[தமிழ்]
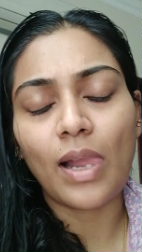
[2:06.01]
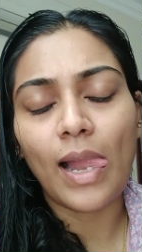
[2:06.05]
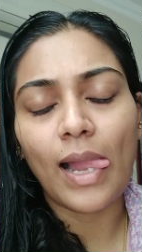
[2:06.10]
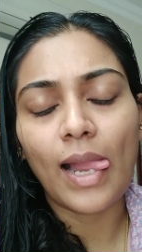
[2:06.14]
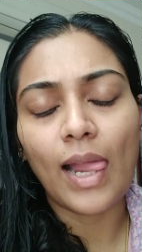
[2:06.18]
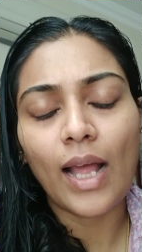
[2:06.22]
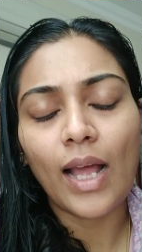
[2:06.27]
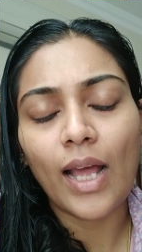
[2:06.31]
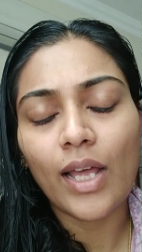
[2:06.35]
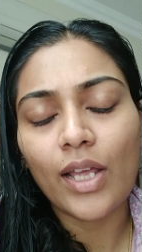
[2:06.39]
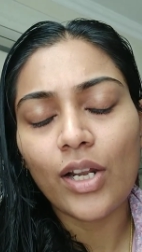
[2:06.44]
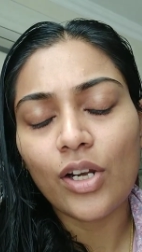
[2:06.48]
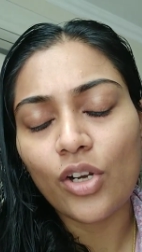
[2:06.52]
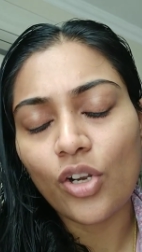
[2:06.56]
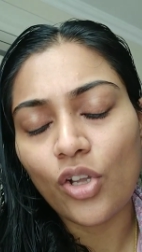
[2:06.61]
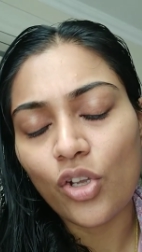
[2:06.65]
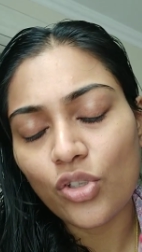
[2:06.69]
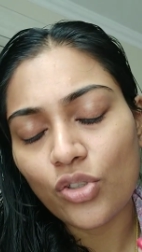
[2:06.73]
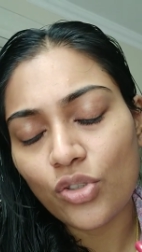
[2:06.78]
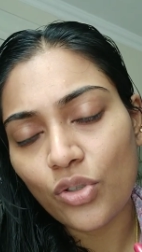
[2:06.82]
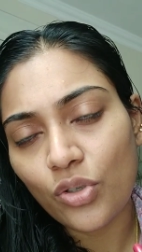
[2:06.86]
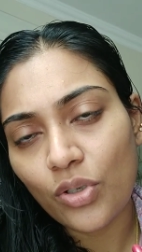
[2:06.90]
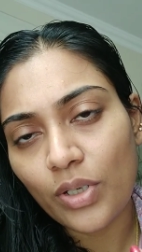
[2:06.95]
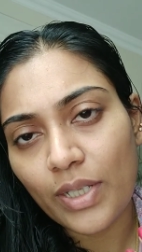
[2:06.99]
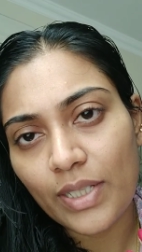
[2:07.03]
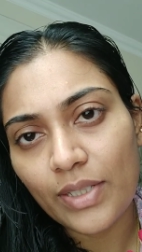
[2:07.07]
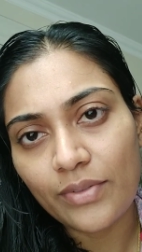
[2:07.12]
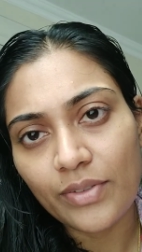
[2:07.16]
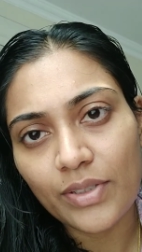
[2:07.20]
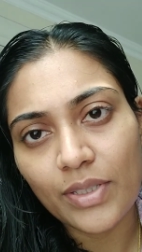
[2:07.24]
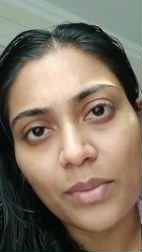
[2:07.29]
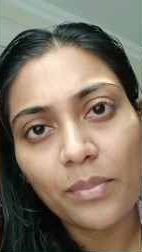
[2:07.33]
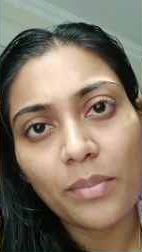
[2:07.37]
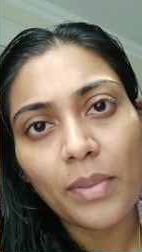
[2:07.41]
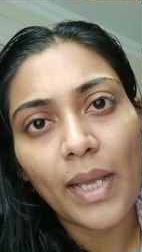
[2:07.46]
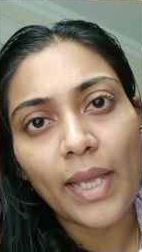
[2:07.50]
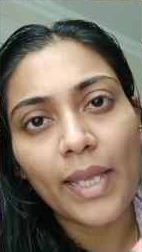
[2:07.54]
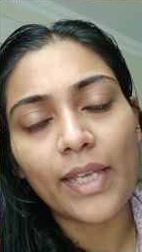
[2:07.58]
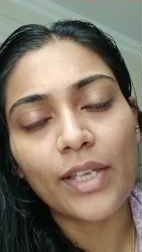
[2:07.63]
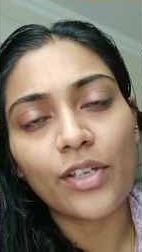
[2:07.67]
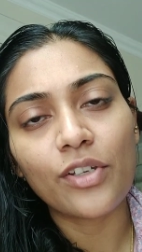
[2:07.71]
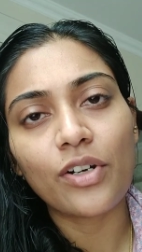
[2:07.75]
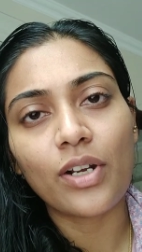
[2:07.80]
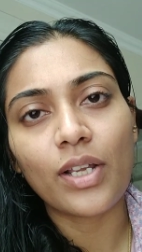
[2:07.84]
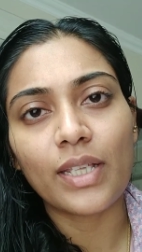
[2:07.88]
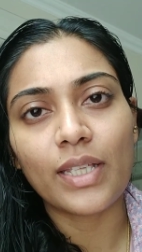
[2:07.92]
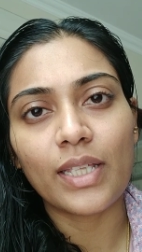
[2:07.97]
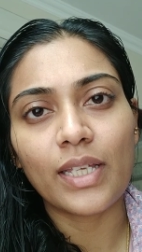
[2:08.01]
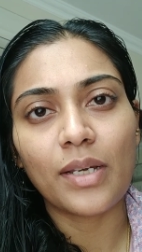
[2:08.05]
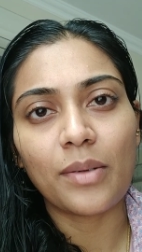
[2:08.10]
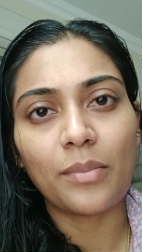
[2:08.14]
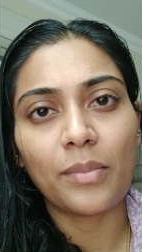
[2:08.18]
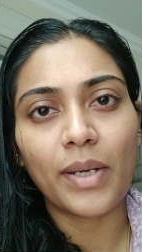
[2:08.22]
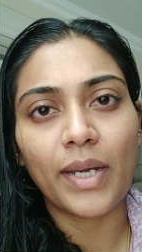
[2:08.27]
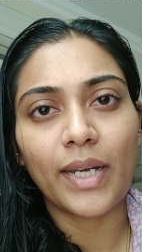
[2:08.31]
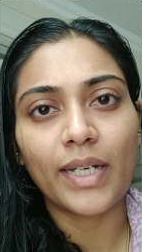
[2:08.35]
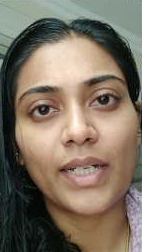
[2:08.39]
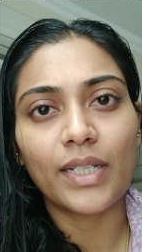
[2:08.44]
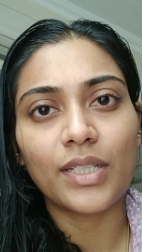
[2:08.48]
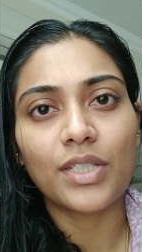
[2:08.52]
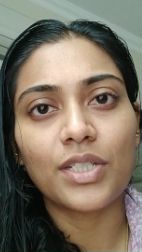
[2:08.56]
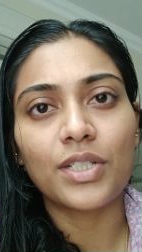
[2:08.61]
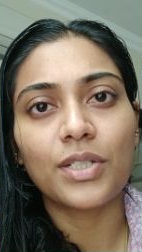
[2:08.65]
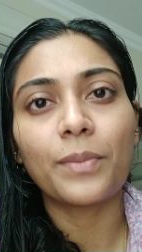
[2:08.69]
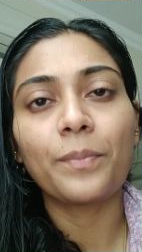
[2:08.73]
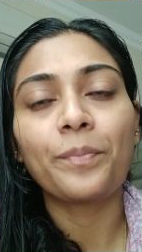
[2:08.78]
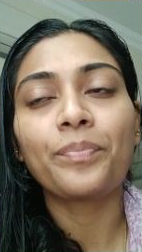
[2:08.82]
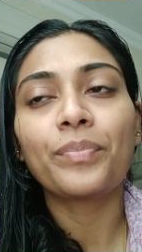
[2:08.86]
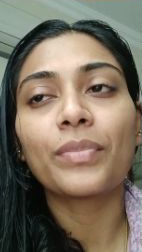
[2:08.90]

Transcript: ஹேர் லாஸோட இது வந்து பயங்கரம் அதிகமாயிடுச்சு